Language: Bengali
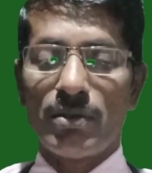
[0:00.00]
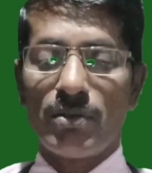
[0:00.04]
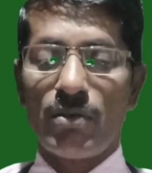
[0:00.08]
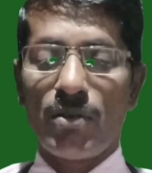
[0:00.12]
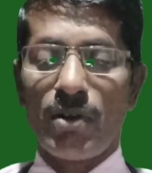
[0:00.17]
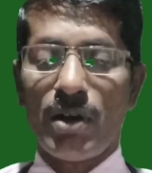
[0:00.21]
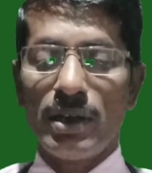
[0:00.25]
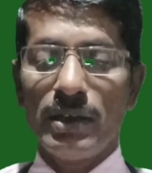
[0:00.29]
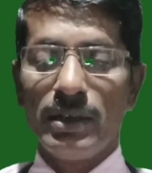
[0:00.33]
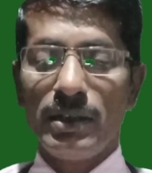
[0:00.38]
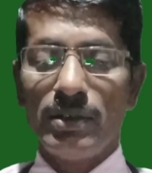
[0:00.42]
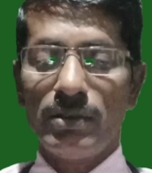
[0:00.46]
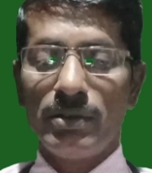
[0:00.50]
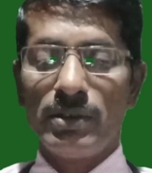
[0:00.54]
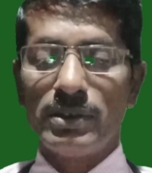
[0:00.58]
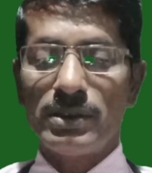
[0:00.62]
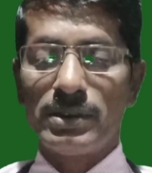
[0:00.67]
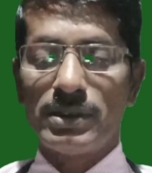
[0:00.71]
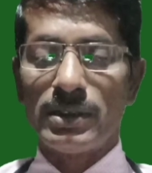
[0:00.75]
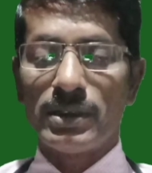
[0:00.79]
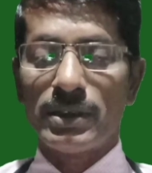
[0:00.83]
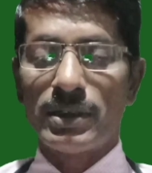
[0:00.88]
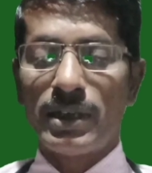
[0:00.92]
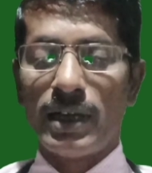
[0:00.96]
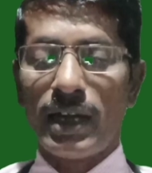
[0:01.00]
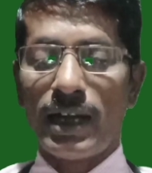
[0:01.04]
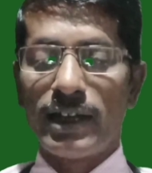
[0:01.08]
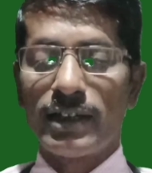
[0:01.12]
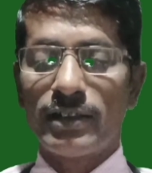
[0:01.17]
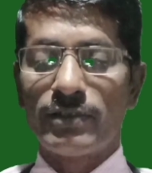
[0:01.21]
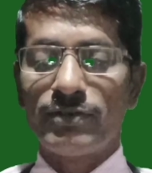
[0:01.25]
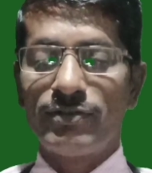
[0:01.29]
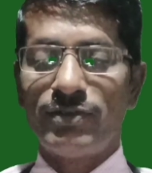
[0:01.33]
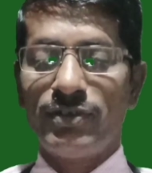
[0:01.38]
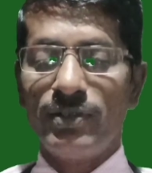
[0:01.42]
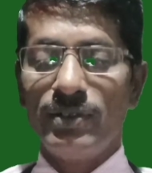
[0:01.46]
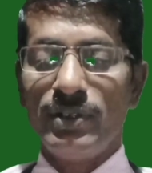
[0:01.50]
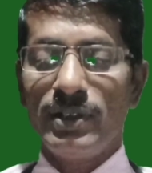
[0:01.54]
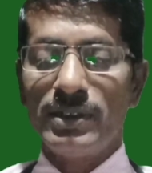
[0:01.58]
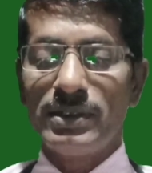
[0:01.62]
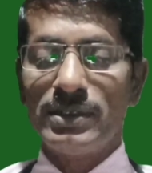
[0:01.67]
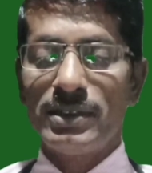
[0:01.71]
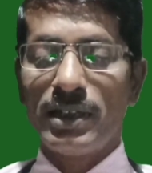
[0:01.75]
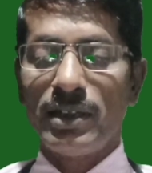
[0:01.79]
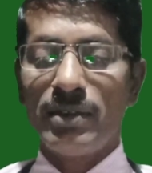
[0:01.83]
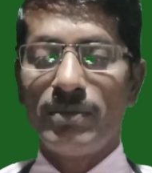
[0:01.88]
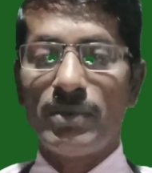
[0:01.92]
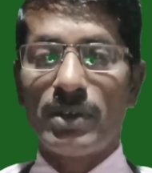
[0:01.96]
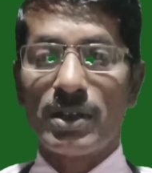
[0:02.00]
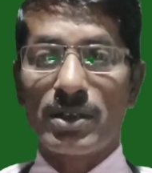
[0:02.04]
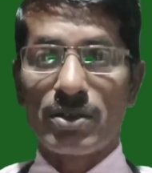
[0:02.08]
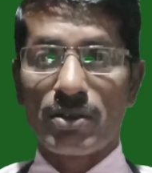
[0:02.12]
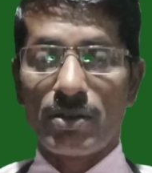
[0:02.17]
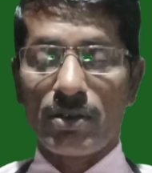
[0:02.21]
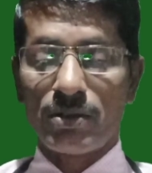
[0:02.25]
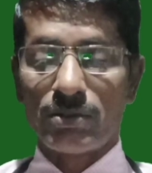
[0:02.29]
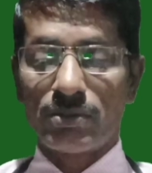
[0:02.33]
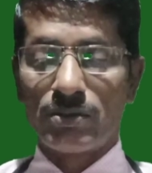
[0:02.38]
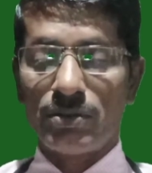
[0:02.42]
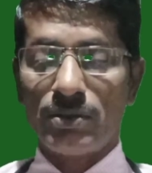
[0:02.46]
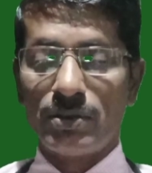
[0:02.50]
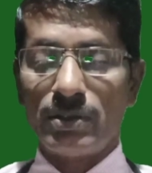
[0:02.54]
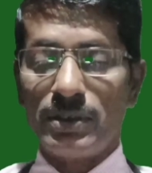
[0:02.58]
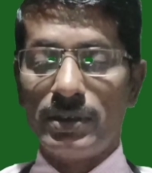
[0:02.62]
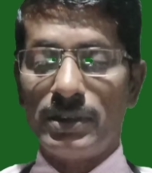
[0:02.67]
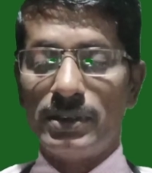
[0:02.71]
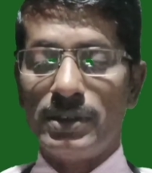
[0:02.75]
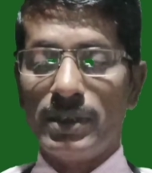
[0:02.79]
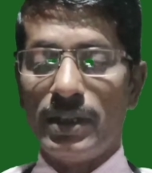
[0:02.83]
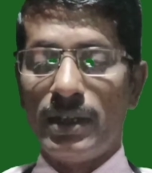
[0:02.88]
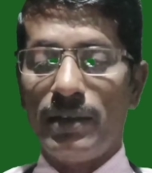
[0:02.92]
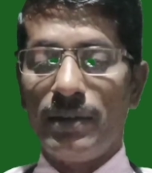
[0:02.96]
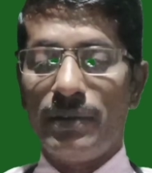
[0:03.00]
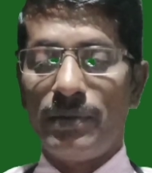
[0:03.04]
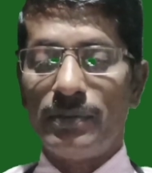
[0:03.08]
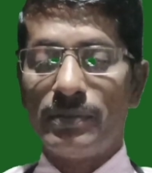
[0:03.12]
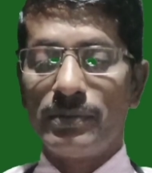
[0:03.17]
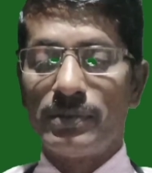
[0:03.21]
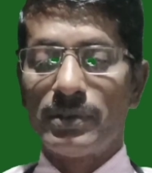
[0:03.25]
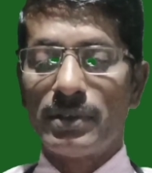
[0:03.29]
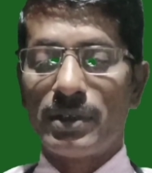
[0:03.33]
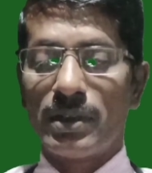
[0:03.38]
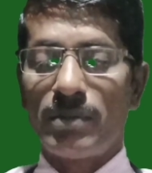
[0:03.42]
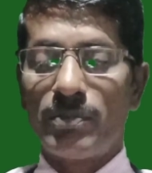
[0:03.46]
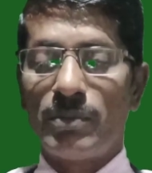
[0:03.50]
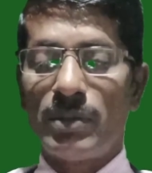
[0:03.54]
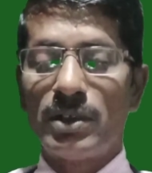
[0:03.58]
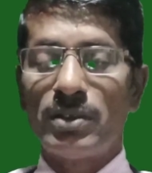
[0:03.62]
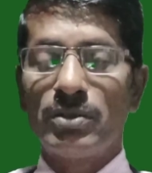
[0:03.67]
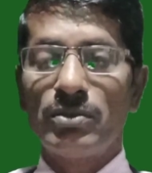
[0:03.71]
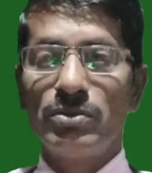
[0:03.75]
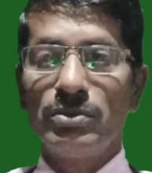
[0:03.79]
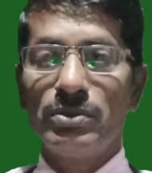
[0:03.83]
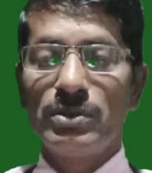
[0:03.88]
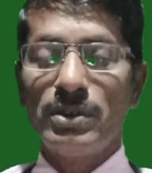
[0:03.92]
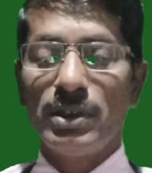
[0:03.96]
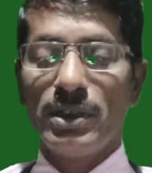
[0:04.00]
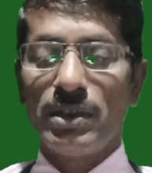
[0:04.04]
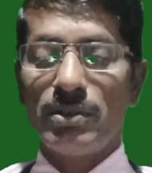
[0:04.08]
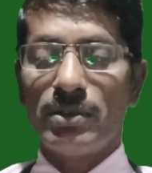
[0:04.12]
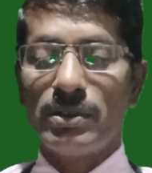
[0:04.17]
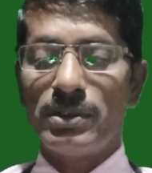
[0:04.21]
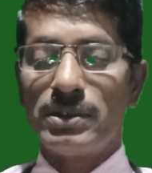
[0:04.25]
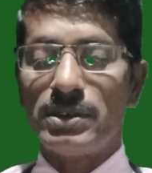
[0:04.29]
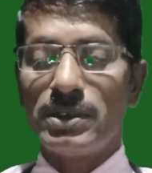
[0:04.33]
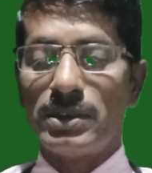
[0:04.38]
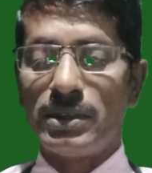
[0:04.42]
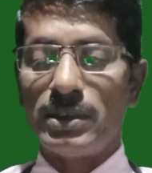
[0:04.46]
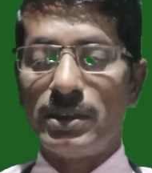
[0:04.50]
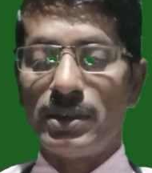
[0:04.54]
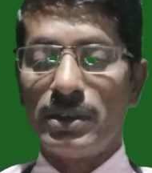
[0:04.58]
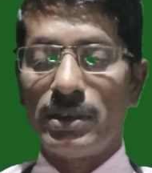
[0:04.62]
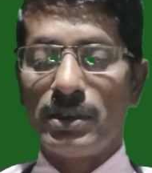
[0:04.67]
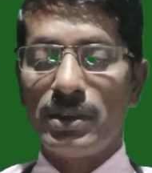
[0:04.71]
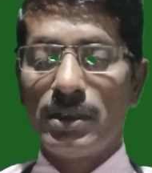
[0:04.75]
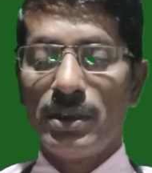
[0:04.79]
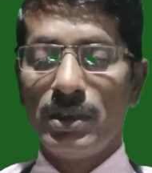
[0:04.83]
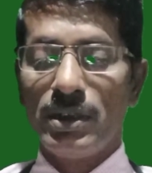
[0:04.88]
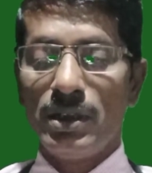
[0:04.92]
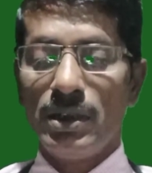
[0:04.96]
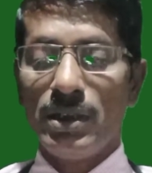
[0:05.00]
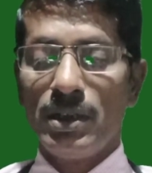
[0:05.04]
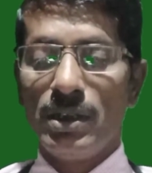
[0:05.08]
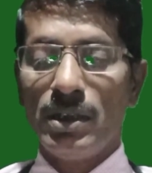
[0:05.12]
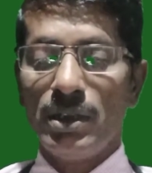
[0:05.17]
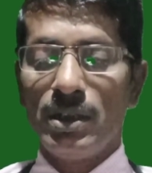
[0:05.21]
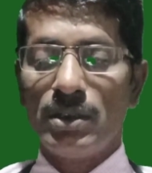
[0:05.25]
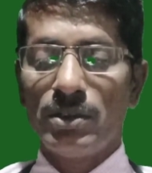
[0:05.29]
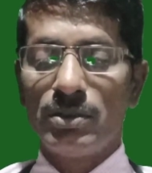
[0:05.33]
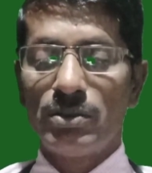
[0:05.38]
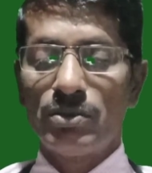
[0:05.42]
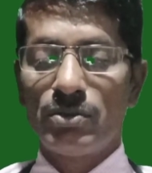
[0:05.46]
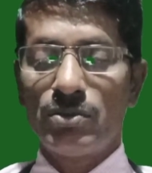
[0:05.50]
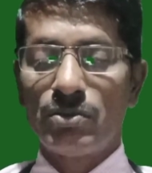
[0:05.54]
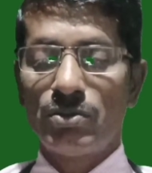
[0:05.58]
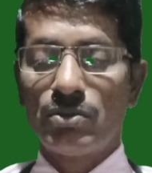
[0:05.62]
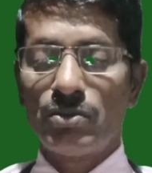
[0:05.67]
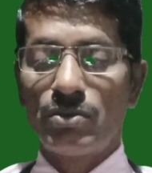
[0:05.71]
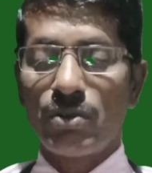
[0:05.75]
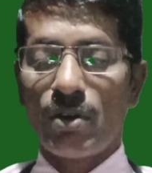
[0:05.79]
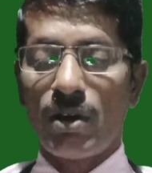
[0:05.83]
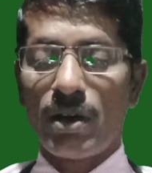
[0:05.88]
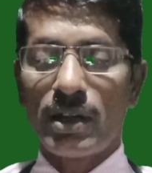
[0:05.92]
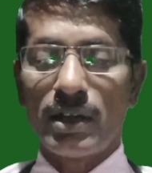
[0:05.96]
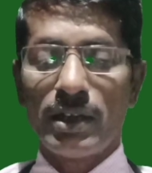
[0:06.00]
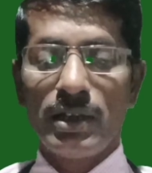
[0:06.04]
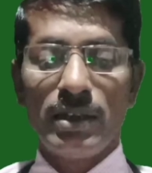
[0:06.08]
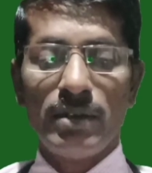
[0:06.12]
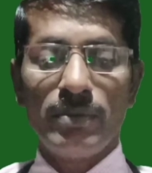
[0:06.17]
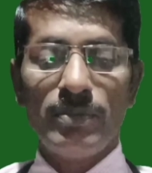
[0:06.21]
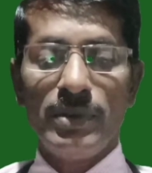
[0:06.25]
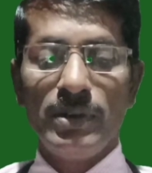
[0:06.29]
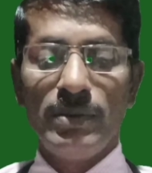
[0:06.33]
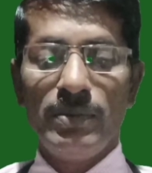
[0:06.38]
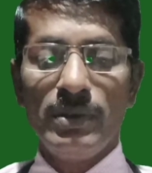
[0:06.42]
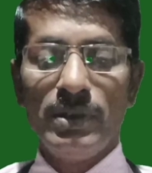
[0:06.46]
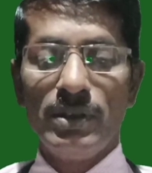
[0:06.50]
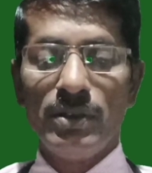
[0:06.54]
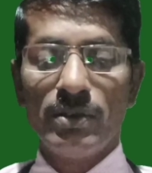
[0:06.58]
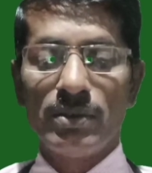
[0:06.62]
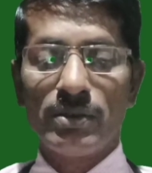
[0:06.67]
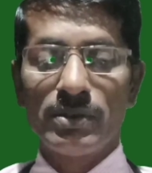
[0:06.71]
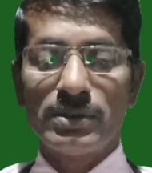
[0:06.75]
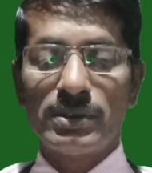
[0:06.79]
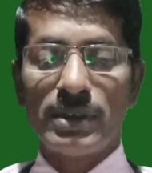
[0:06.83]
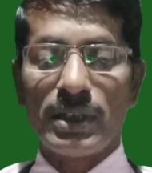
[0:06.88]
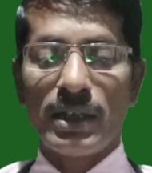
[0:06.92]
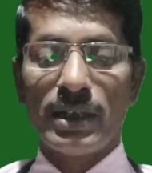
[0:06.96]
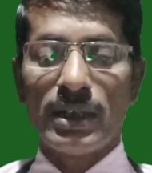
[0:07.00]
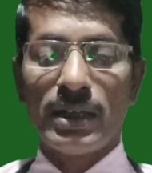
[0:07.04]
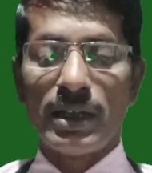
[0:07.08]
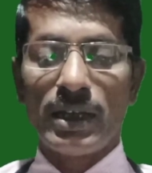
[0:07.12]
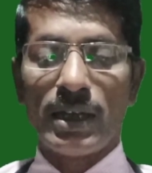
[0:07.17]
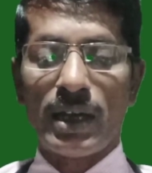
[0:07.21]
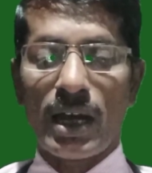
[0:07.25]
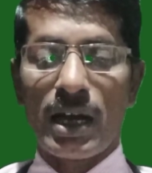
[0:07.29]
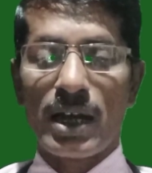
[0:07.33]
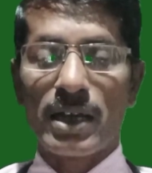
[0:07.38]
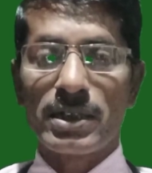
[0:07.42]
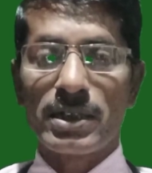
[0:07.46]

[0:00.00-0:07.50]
মানে নিজেরই হোক বা অপরেরই হোক সামান্য পরিমাণে ত্রুটিও সহ্য করতে পারে না এটা স্ট্যাফিক রেশিয়া রুগীরা